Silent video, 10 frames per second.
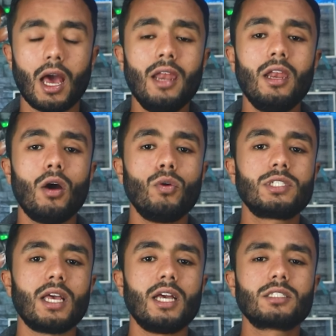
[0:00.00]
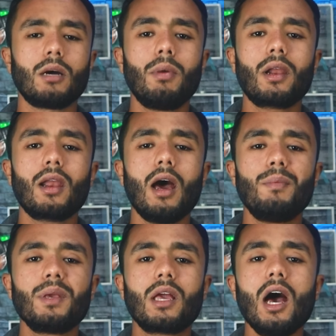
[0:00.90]
أنه سيتبرع
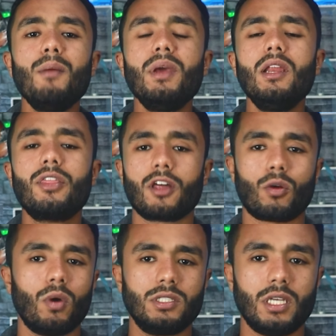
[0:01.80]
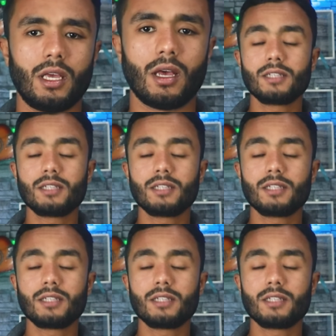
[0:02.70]
بكامل ثروته